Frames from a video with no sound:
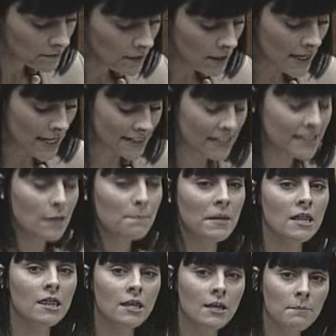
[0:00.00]
Este es el
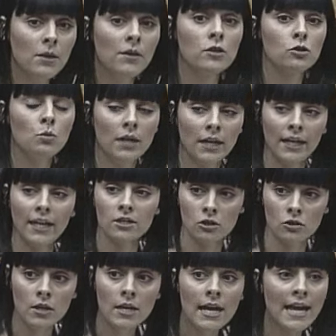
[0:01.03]
principio de su regreso,
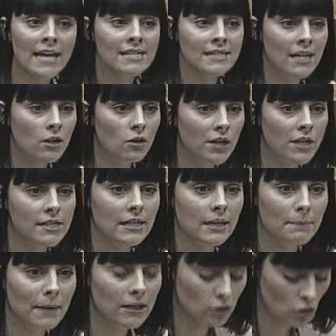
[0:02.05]
este con este
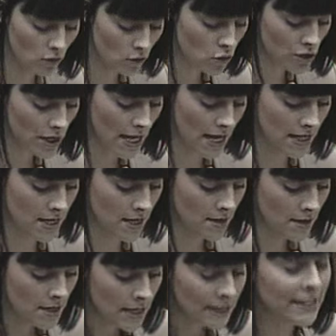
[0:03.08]
pacto hoy aquí.
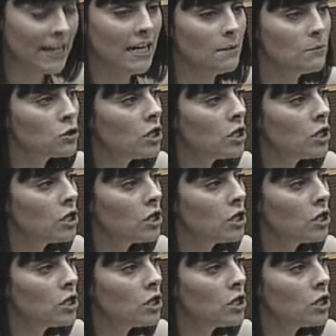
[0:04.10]
Tenemos la